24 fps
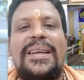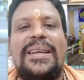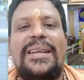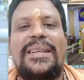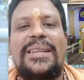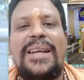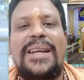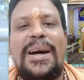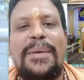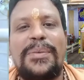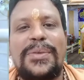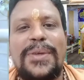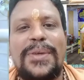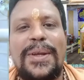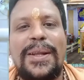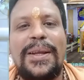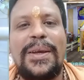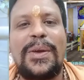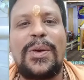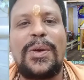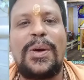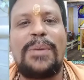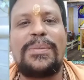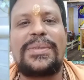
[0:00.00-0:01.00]
நாம்
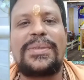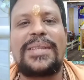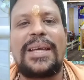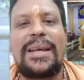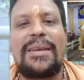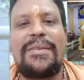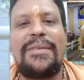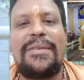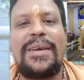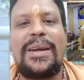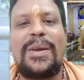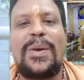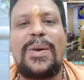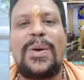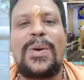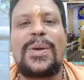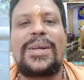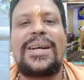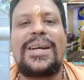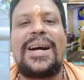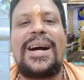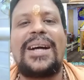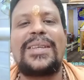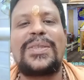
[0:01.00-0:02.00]
சொல்கிறோம்
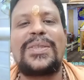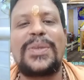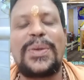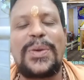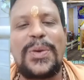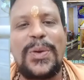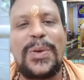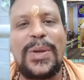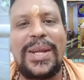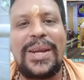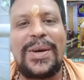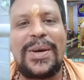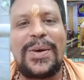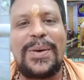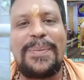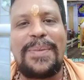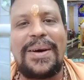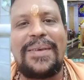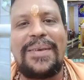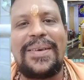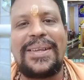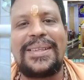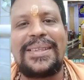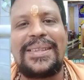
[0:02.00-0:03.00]
சர்வலோகா சுக்கினோ
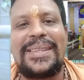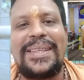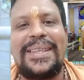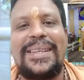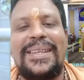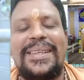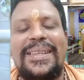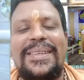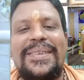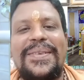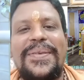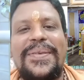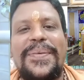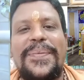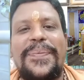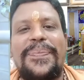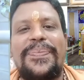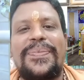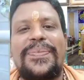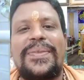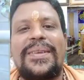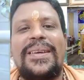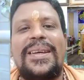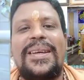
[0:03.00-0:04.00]
பவந்து
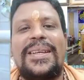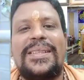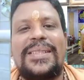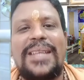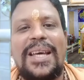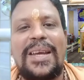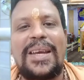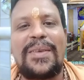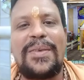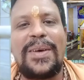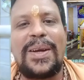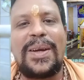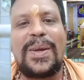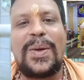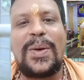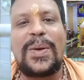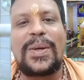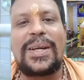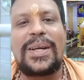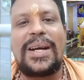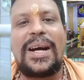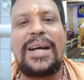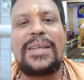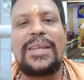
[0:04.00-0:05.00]

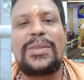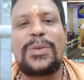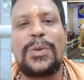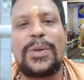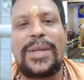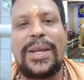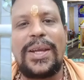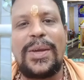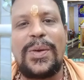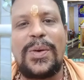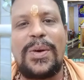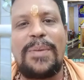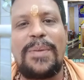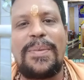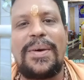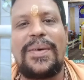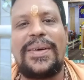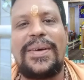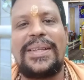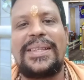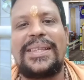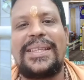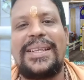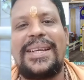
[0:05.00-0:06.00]
சர்வலோகா சுக்கினோ
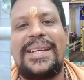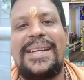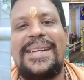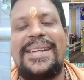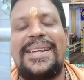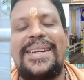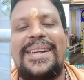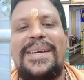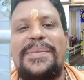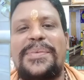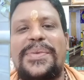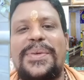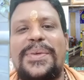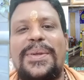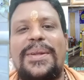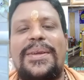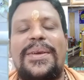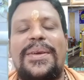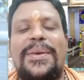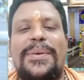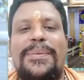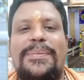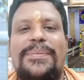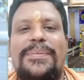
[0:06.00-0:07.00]
பவந்து என்று நாம்
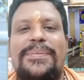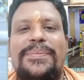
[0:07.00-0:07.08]
சொல்கிறோம்